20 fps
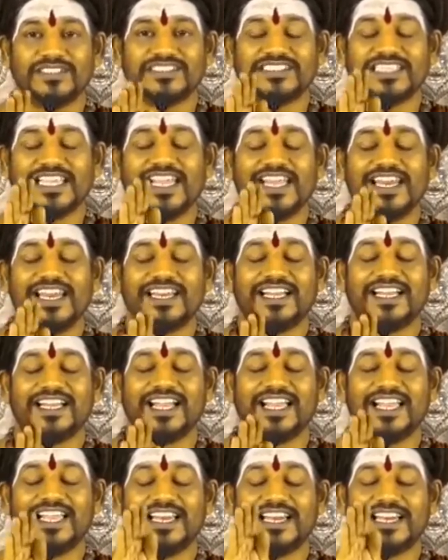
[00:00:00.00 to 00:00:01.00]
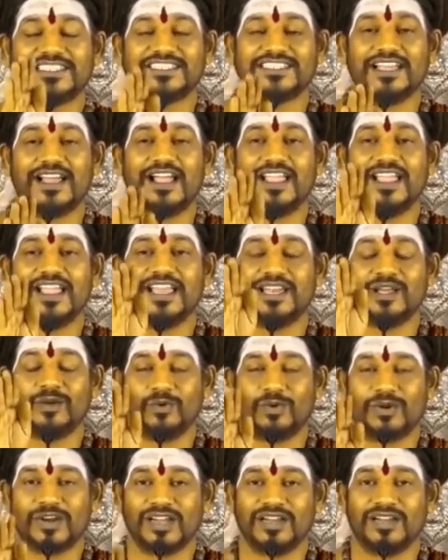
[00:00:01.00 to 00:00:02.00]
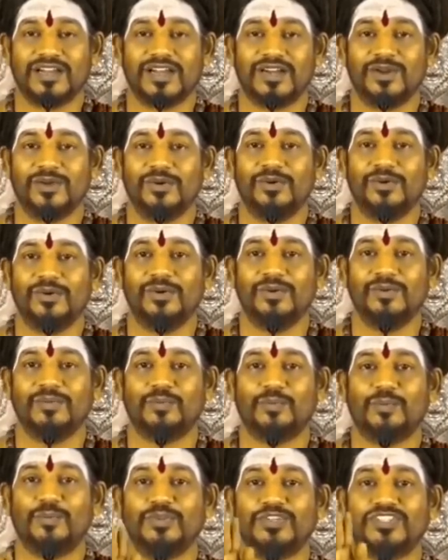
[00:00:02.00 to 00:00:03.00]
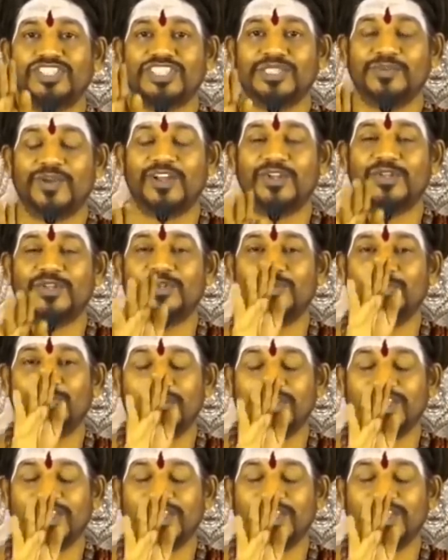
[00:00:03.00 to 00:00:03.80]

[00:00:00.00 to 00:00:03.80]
செயற்கை ரசாயன உரங்களோ பூச்சி மருந்தோ